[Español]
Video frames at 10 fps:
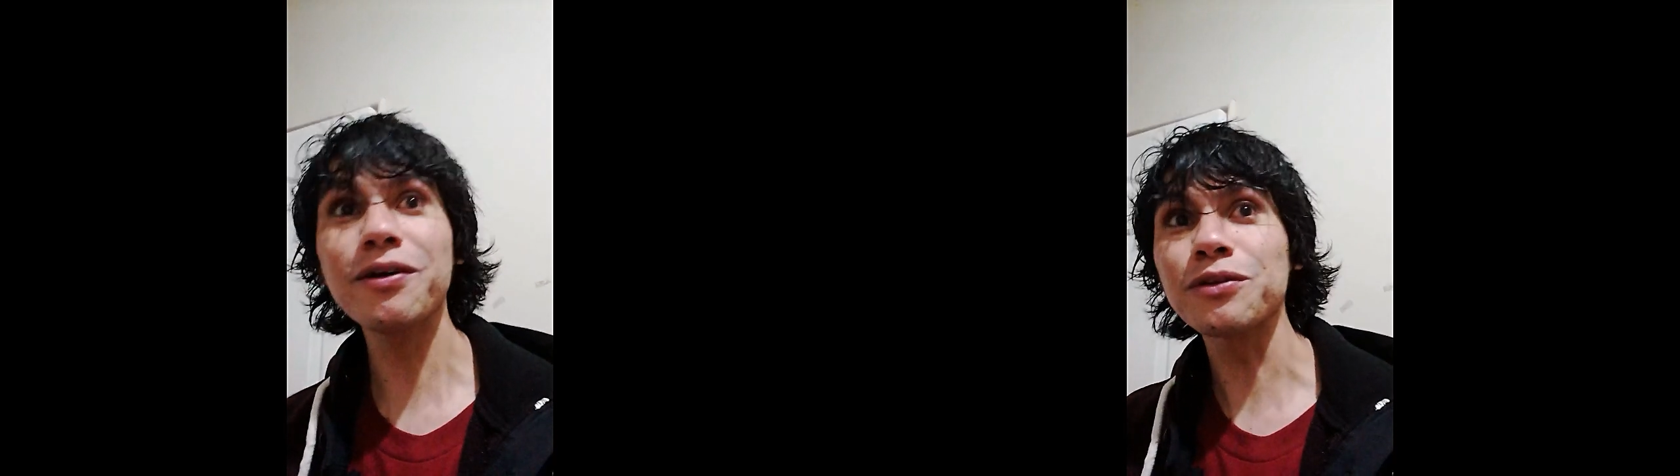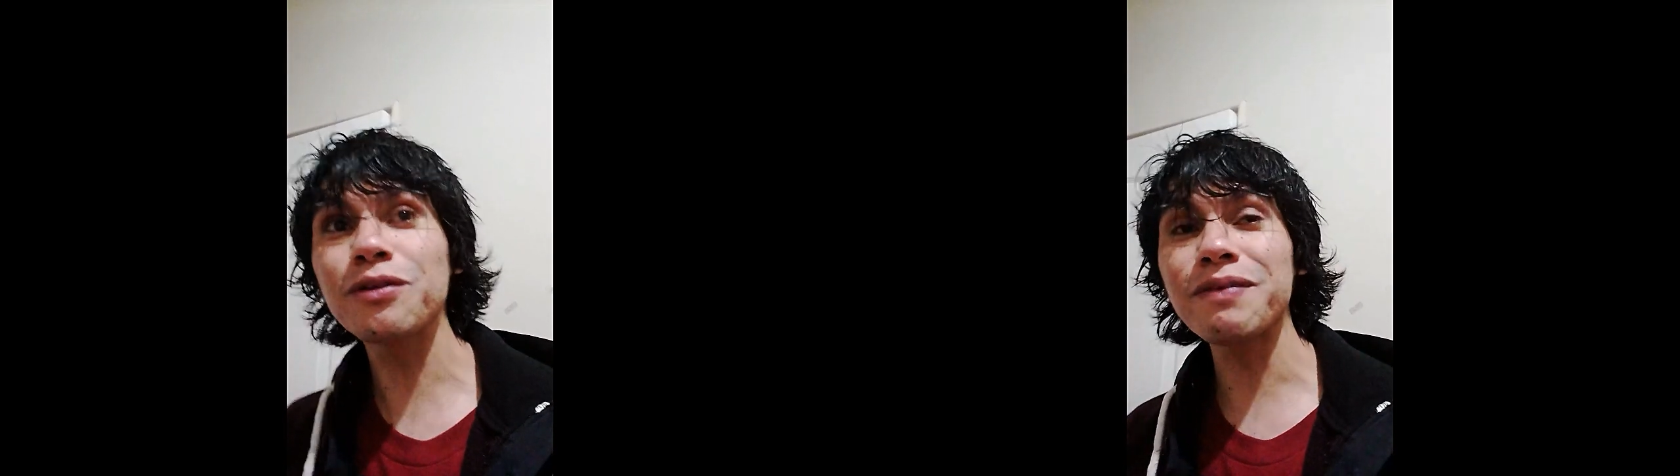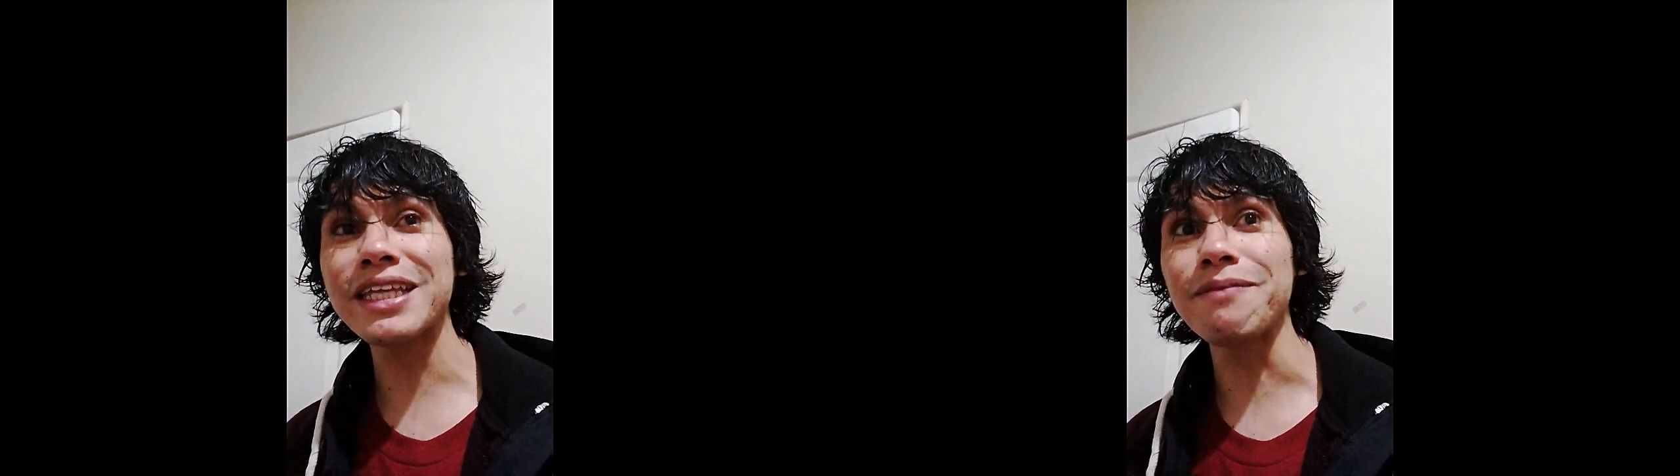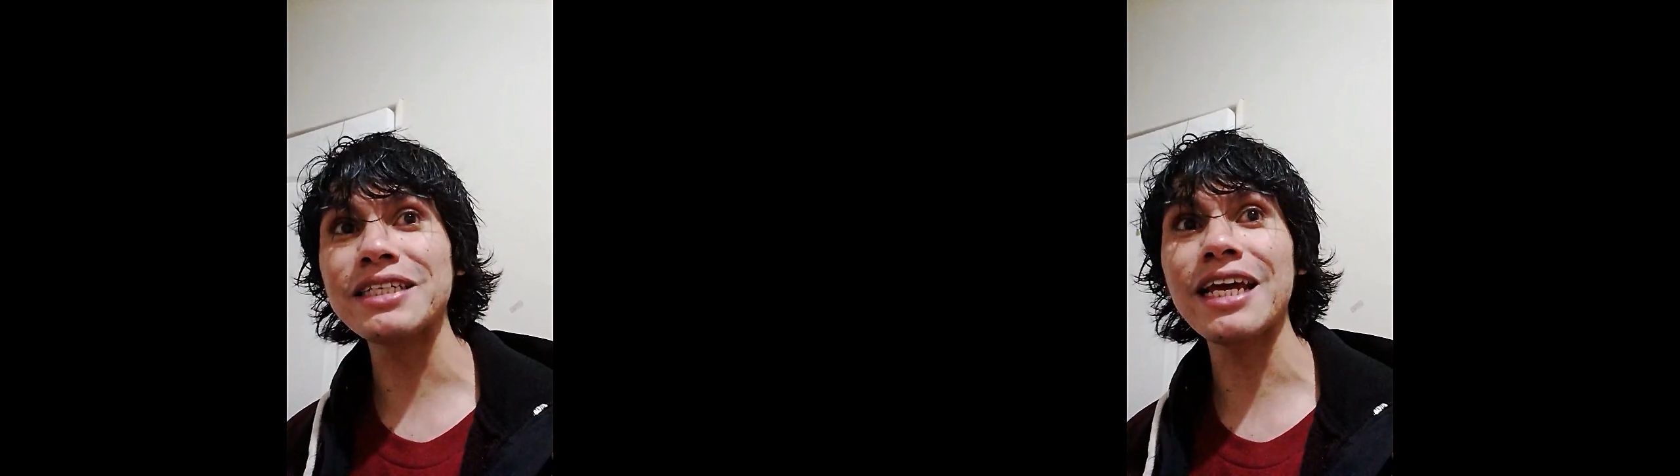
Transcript: en octubre también